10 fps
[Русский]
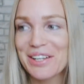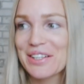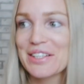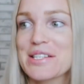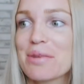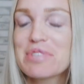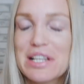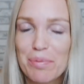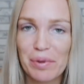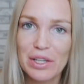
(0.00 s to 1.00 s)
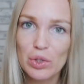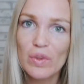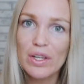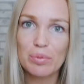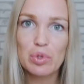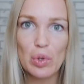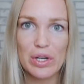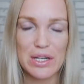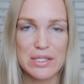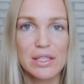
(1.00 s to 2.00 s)
Э, на самом деле я подготовила
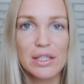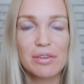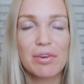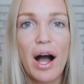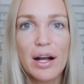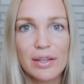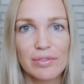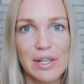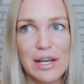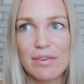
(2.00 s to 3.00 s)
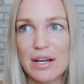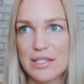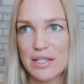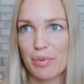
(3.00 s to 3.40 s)
много разных лайфхаков для вас,